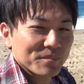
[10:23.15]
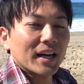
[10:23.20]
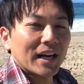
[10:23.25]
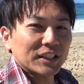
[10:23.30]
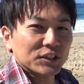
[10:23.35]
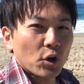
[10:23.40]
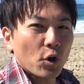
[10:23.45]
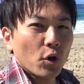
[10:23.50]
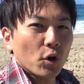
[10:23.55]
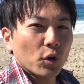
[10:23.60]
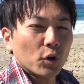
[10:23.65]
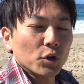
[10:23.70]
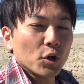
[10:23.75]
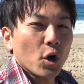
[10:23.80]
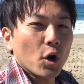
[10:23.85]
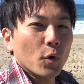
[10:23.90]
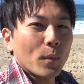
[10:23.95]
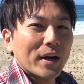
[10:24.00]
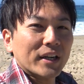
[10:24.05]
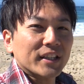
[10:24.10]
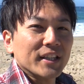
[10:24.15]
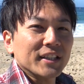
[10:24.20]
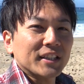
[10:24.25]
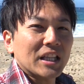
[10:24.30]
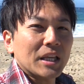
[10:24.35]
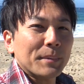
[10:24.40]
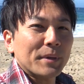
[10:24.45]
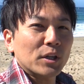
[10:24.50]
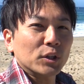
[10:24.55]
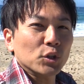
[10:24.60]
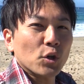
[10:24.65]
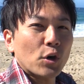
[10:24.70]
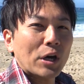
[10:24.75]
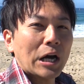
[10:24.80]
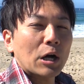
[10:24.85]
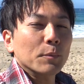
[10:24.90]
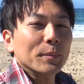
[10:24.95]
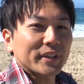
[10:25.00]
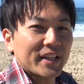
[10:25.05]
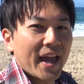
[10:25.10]
あとこのワッキー TV の動
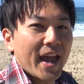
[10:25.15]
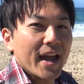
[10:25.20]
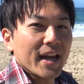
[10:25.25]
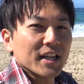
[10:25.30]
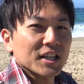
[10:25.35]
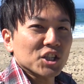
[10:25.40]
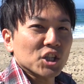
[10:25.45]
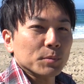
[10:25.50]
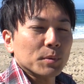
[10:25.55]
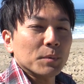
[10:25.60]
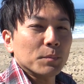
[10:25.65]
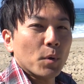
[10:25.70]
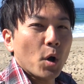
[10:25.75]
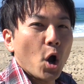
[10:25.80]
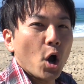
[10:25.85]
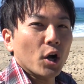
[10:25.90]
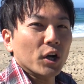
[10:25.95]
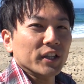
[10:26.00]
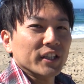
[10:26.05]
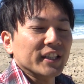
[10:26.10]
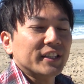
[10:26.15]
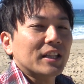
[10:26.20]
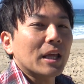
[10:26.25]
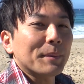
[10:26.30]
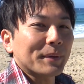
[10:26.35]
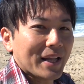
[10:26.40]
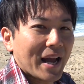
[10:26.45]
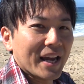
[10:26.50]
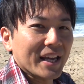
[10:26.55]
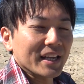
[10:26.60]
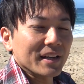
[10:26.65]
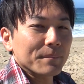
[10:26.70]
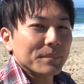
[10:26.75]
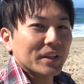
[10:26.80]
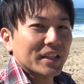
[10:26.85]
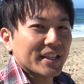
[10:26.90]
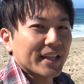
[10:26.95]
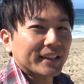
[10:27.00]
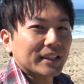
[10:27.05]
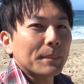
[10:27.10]
画を見て自分も行ってみたい
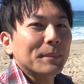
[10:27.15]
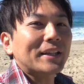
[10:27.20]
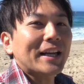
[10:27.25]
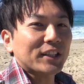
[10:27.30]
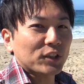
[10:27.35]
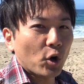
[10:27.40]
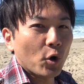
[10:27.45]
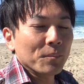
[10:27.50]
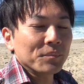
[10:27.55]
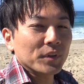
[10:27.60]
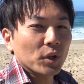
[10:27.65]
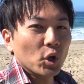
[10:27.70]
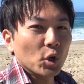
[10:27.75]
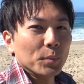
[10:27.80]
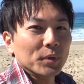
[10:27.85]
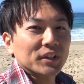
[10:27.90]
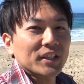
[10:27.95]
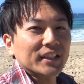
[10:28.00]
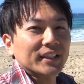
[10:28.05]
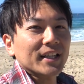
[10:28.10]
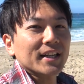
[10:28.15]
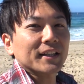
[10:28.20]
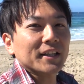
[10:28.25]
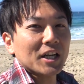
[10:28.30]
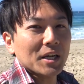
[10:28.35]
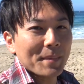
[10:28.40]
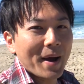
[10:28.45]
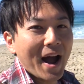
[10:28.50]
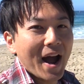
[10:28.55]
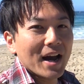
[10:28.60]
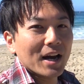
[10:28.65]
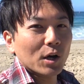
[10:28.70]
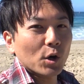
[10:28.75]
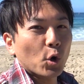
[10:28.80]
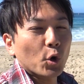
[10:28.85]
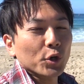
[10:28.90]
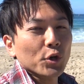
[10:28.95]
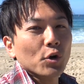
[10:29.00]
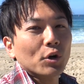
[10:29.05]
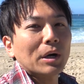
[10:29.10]
やってみたいと思っていただければ
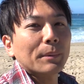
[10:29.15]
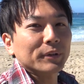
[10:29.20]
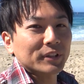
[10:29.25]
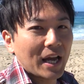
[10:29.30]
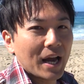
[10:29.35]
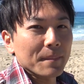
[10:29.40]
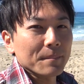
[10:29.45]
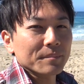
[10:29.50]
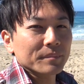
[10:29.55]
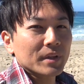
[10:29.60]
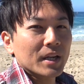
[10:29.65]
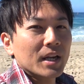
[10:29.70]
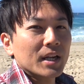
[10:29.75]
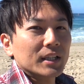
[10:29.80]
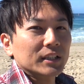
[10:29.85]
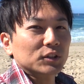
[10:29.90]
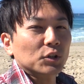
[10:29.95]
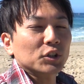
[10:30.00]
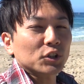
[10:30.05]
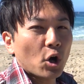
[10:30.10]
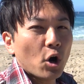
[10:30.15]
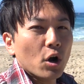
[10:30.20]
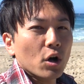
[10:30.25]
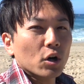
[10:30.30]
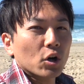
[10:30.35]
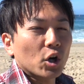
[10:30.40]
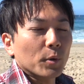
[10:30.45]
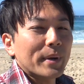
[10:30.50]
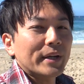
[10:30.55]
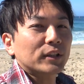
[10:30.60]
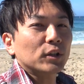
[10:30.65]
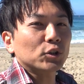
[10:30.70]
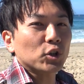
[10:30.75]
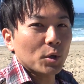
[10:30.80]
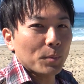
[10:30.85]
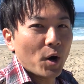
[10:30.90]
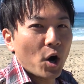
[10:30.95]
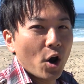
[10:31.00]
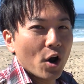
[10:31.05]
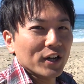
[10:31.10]
高評価ボタンそれとコメント
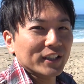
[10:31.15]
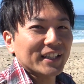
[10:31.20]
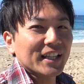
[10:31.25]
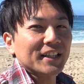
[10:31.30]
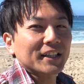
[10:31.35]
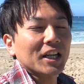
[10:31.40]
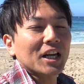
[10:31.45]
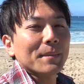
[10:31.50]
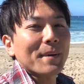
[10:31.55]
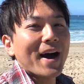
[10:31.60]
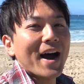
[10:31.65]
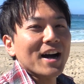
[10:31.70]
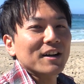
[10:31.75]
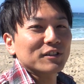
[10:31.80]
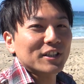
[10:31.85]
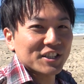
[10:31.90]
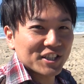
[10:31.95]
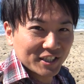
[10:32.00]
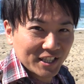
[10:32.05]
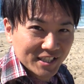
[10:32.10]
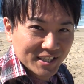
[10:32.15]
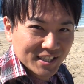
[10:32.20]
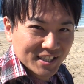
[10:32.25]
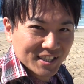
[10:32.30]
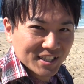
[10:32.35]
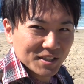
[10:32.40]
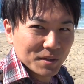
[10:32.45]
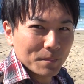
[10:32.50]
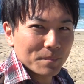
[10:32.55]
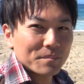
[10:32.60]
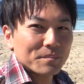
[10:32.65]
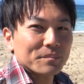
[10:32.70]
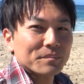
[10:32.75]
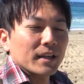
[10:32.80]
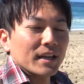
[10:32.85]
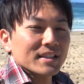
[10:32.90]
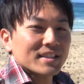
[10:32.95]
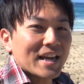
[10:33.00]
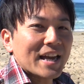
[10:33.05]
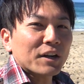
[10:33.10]
等もいただければ嬉しいです
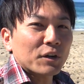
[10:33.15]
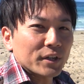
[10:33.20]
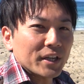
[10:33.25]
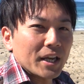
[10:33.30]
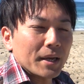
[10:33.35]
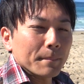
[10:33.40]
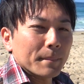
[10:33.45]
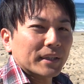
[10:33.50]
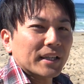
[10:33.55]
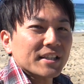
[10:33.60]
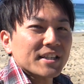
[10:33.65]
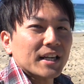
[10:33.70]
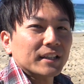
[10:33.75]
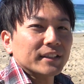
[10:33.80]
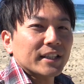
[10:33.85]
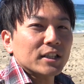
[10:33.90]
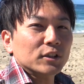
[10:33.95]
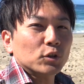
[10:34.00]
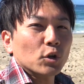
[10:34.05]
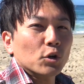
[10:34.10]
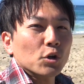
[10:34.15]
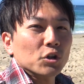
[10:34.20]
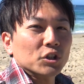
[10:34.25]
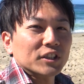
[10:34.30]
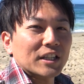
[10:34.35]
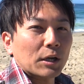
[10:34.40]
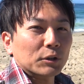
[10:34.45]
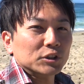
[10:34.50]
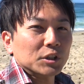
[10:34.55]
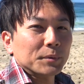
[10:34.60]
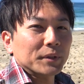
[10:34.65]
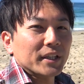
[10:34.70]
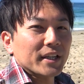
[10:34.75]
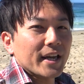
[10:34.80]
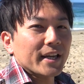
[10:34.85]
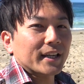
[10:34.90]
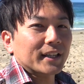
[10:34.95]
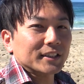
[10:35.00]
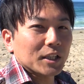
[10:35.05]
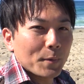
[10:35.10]
最後にまだチャンネル登録がお済みで
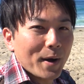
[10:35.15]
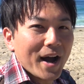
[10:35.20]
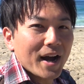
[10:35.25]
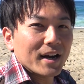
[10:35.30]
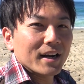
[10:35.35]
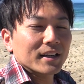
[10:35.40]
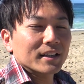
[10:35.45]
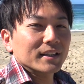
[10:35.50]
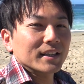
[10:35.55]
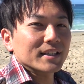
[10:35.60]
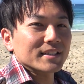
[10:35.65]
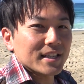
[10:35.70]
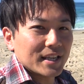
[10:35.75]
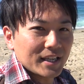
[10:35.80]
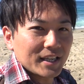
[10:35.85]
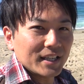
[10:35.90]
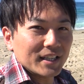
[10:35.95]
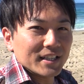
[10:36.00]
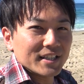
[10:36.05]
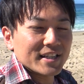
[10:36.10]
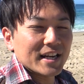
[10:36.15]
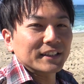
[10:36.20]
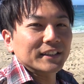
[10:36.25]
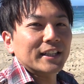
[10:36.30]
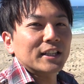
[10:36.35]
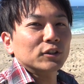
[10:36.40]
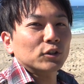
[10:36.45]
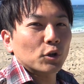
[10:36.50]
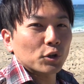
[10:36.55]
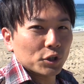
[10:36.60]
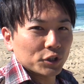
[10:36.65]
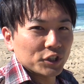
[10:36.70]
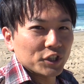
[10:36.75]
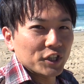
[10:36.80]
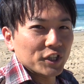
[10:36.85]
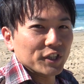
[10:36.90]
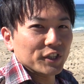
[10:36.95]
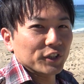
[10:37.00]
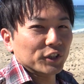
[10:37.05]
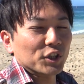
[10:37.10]
ない方はぜひチャンネル登録よ
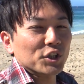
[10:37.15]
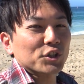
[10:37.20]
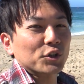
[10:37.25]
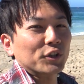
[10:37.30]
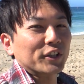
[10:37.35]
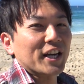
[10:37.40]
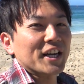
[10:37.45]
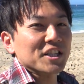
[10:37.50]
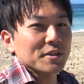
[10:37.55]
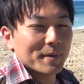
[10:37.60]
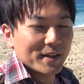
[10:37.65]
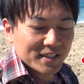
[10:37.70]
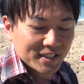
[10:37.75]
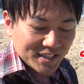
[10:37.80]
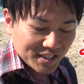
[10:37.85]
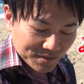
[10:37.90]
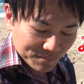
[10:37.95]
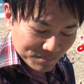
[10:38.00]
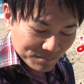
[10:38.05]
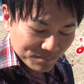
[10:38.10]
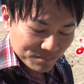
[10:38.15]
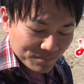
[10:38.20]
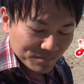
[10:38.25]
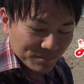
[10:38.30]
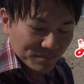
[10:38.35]
ろしくお願いします